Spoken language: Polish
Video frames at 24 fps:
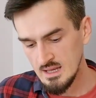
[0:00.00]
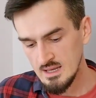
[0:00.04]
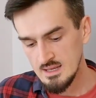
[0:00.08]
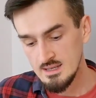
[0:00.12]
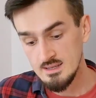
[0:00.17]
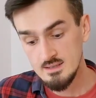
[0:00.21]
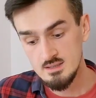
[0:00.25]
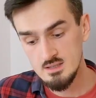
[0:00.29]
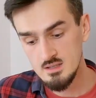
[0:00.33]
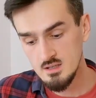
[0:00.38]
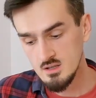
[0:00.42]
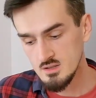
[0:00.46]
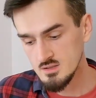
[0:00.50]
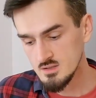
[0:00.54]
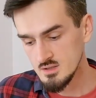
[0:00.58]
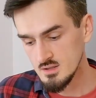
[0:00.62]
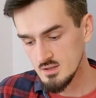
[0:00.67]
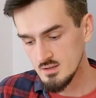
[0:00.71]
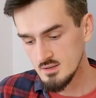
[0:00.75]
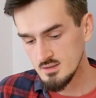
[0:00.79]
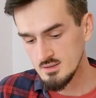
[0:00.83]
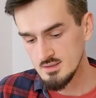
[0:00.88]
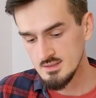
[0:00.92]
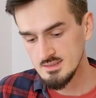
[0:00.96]
Jeśli chodzi
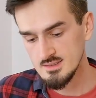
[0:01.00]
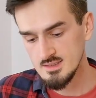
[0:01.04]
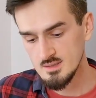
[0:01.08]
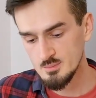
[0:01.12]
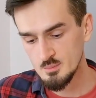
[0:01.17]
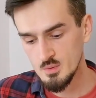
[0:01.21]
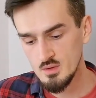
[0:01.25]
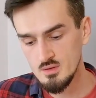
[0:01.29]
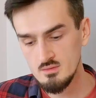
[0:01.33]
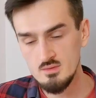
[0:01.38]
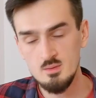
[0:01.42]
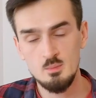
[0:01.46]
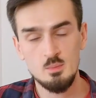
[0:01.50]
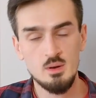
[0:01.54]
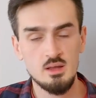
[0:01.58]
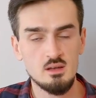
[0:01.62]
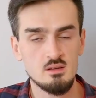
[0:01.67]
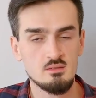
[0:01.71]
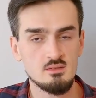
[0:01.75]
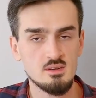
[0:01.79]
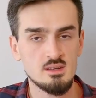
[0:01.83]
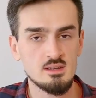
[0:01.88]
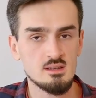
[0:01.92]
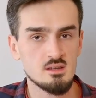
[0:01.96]
o zespołowe
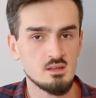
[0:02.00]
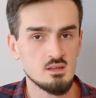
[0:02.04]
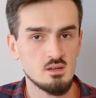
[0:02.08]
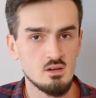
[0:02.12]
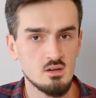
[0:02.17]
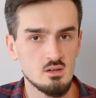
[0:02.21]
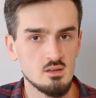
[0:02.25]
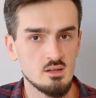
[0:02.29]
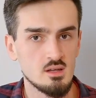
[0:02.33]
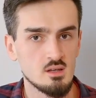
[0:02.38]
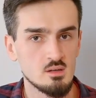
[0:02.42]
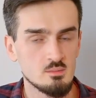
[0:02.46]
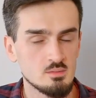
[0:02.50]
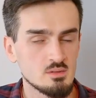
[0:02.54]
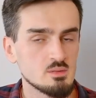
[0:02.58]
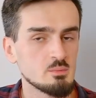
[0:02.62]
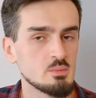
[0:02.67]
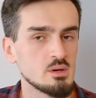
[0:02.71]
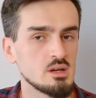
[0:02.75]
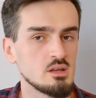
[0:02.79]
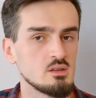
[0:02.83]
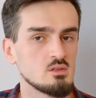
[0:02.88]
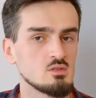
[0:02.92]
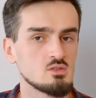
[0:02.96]
planowanie tygodnia lub
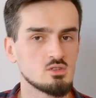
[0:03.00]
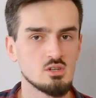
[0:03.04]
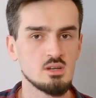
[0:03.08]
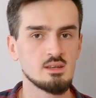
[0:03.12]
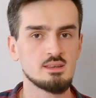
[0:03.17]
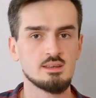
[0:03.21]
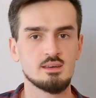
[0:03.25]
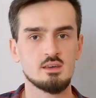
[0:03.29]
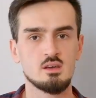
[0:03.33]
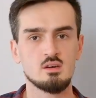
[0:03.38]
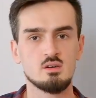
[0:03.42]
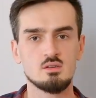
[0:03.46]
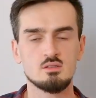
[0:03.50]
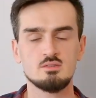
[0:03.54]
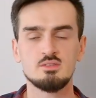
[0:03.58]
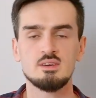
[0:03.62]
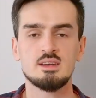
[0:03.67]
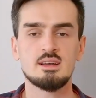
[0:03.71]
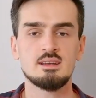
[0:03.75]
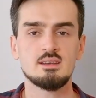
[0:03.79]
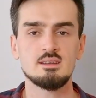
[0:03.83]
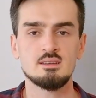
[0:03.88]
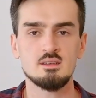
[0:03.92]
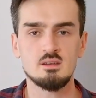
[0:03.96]
sprintu, czyli takie
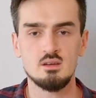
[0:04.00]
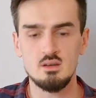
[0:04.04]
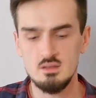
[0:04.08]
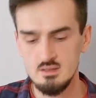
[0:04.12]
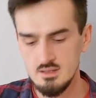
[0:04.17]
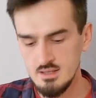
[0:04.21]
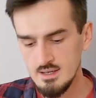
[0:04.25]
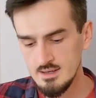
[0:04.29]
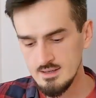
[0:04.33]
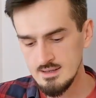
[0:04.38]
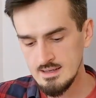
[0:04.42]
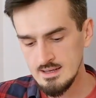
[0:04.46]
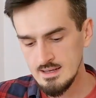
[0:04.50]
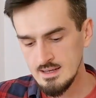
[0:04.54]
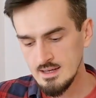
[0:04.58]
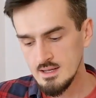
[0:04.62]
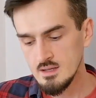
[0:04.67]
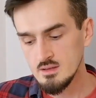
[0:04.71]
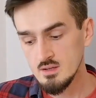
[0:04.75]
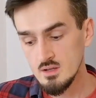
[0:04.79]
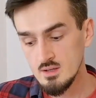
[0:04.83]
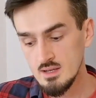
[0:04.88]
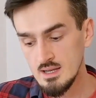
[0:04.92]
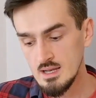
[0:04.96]
otwieranie tygodnia,
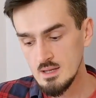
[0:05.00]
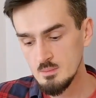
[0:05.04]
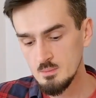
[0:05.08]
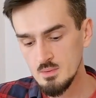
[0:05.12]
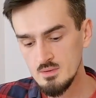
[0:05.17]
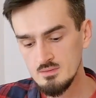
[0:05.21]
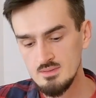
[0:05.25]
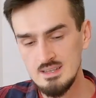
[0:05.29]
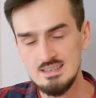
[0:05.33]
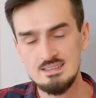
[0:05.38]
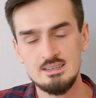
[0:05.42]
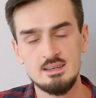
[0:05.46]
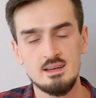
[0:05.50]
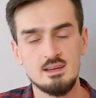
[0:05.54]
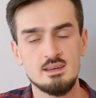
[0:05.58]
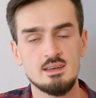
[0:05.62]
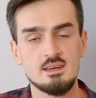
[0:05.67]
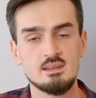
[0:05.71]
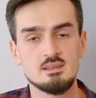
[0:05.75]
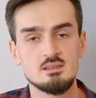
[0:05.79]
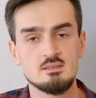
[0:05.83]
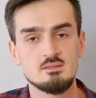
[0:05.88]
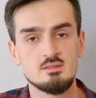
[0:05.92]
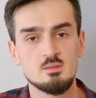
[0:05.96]
to najlepiej w naszej
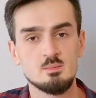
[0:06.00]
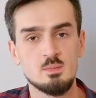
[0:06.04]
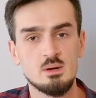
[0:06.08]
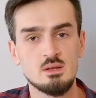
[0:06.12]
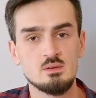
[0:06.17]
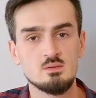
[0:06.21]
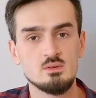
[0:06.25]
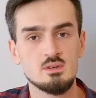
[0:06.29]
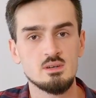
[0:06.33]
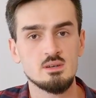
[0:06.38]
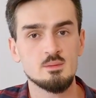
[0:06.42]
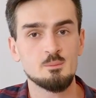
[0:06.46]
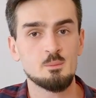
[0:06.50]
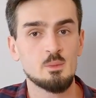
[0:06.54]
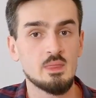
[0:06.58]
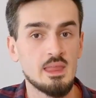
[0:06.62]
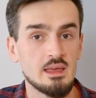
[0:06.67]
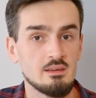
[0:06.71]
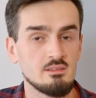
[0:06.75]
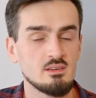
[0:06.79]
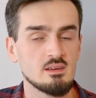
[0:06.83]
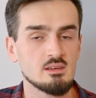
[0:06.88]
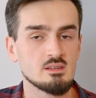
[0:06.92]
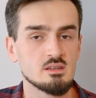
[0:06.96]
ankiecie wypadły
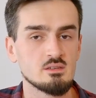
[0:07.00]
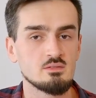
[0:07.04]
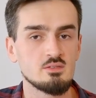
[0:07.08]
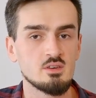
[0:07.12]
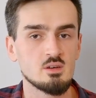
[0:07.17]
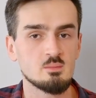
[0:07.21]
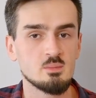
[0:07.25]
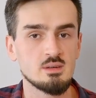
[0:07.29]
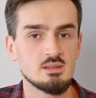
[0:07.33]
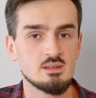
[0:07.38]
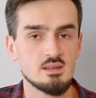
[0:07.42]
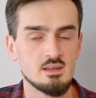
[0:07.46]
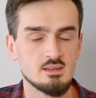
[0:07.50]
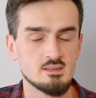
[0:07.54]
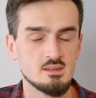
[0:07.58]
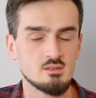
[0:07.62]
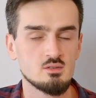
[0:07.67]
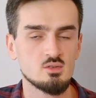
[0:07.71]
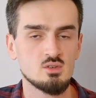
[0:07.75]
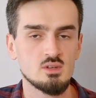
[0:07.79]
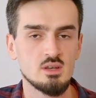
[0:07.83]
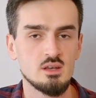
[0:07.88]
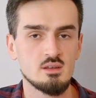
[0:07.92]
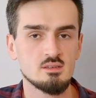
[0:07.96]
największe firmy, te
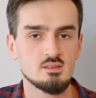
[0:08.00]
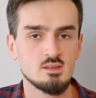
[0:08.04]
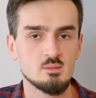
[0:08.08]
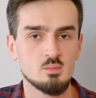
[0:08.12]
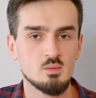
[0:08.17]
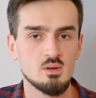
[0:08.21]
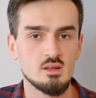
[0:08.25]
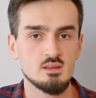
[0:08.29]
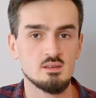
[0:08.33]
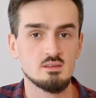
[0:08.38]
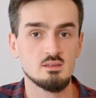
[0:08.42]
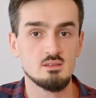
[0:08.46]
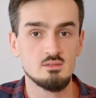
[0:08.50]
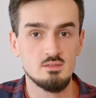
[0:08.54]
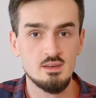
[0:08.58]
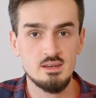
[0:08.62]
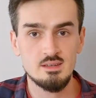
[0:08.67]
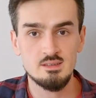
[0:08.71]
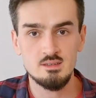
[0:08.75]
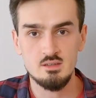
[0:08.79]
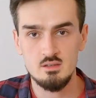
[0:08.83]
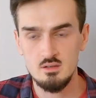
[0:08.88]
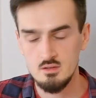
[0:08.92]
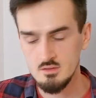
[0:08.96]
zatrudniające ponad
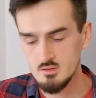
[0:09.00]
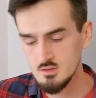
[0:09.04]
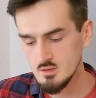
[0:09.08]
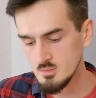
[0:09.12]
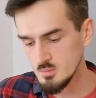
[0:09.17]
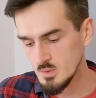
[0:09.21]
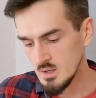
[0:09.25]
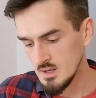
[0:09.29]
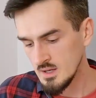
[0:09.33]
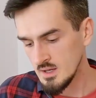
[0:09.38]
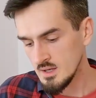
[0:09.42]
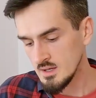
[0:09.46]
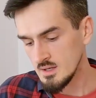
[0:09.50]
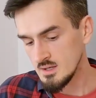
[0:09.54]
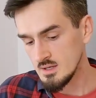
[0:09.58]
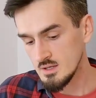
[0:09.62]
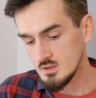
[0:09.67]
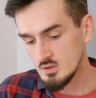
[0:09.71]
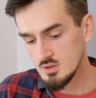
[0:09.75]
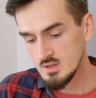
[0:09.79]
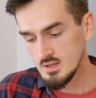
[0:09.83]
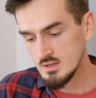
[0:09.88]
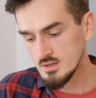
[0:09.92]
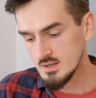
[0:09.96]
200 osób. I
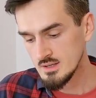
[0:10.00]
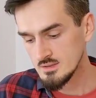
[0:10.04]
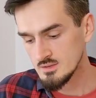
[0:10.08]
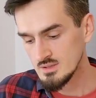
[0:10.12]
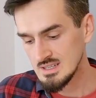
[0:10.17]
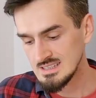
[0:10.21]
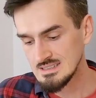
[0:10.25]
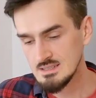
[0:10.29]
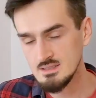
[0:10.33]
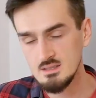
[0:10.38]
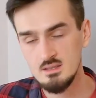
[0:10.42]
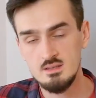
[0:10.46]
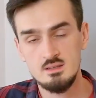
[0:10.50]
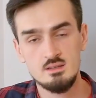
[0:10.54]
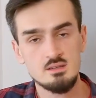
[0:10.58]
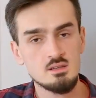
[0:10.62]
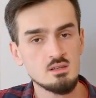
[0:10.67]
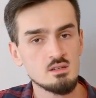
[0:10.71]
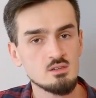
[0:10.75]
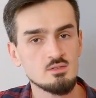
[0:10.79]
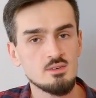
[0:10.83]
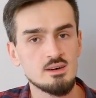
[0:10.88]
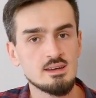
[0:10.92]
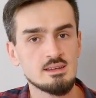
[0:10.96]
tutaj okazuje się, że
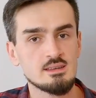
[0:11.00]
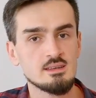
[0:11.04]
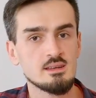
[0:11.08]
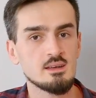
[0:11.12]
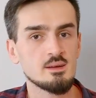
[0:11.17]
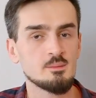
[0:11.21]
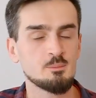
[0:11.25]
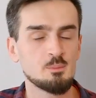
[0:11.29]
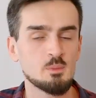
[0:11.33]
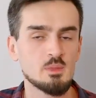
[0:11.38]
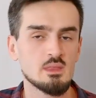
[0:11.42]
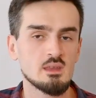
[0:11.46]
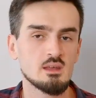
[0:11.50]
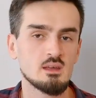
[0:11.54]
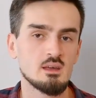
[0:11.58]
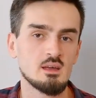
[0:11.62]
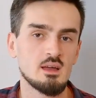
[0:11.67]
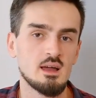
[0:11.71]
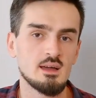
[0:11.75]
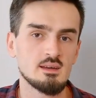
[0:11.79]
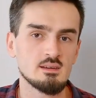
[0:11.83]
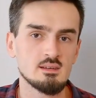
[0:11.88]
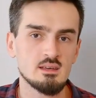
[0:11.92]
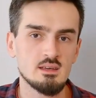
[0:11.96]
3 czwarte e,
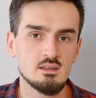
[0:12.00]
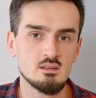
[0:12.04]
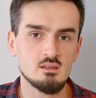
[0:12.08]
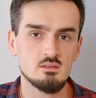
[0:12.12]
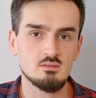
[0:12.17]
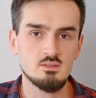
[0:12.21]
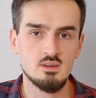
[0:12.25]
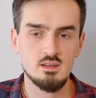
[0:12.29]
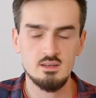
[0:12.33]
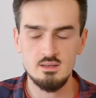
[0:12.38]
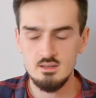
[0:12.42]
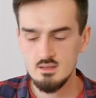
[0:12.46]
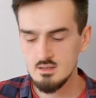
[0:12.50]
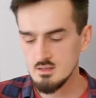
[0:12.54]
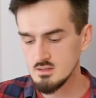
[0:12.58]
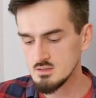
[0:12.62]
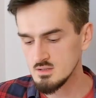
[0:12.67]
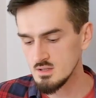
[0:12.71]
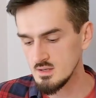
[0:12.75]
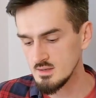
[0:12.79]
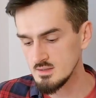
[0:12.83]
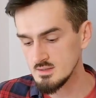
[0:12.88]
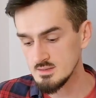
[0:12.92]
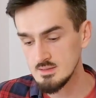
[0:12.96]
ankietowanych,
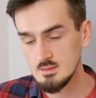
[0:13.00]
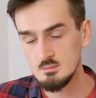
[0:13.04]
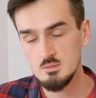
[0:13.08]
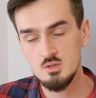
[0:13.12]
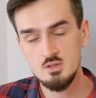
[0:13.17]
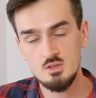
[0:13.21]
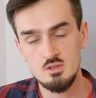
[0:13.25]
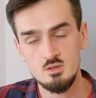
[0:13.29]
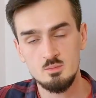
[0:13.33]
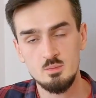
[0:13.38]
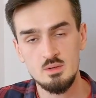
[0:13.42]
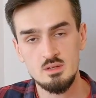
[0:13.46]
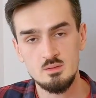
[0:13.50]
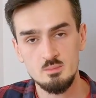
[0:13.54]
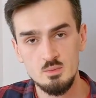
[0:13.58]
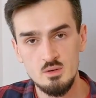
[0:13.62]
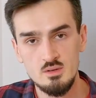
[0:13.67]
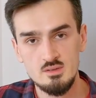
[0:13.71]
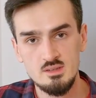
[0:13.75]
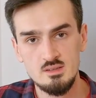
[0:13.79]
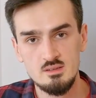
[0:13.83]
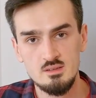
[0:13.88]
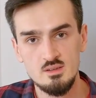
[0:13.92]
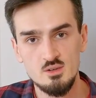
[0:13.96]
czyli
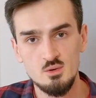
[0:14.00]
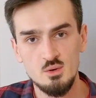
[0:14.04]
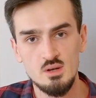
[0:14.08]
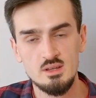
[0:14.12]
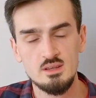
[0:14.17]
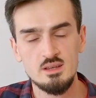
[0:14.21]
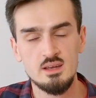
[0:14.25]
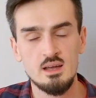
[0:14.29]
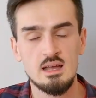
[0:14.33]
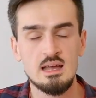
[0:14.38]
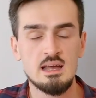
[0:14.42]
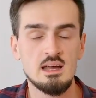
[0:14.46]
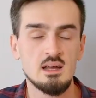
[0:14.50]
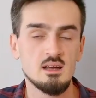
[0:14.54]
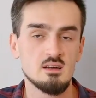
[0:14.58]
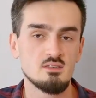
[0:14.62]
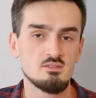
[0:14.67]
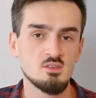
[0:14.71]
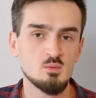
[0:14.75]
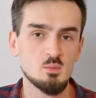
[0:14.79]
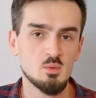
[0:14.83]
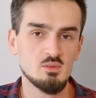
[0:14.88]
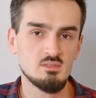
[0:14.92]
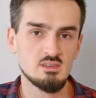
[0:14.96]
75% dokładnie,
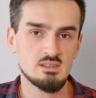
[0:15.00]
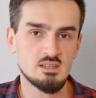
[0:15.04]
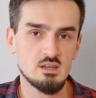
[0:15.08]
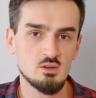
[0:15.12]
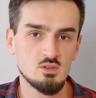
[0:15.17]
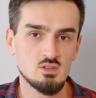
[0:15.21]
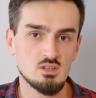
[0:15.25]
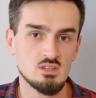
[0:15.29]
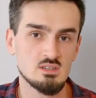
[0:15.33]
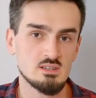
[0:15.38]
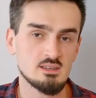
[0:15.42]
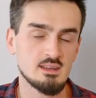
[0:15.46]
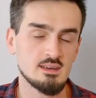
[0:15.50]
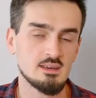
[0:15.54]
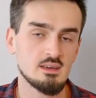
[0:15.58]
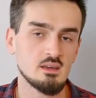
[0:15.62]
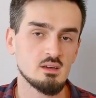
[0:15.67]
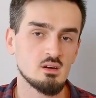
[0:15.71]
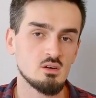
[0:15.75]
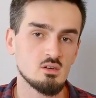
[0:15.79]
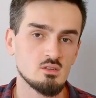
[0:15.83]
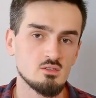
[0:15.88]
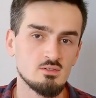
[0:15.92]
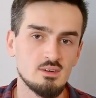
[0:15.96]
wypowiedziało się, że
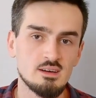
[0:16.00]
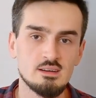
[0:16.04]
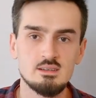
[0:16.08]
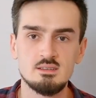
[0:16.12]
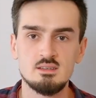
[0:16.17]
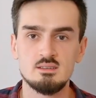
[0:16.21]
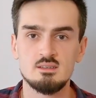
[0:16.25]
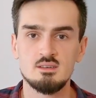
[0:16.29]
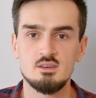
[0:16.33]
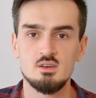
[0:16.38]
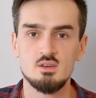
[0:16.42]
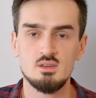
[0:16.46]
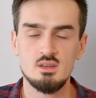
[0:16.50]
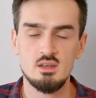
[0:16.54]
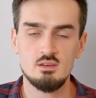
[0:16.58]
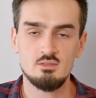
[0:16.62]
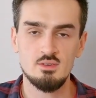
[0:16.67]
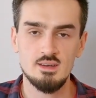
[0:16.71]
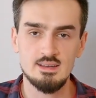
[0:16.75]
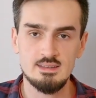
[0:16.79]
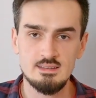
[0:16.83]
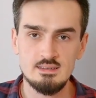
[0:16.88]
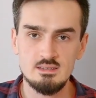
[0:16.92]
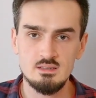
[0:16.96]
takie otwarcie tygodnia
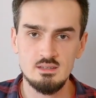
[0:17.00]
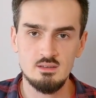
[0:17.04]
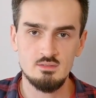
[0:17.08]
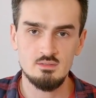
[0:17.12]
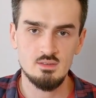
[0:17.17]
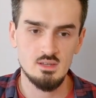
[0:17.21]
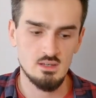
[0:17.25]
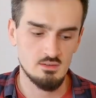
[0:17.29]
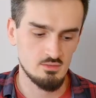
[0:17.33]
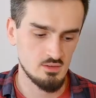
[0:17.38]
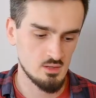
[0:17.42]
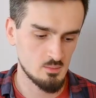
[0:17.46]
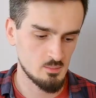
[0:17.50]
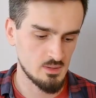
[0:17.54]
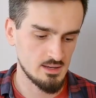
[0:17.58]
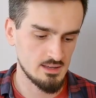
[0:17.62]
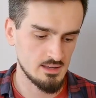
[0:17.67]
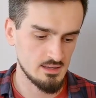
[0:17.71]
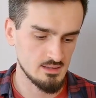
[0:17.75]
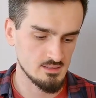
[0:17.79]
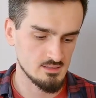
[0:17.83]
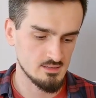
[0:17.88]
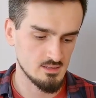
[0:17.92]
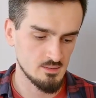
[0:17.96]
faktycznie w tych firmach
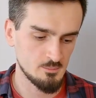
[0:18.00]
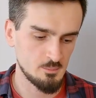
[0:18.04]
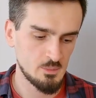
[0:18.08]
jest.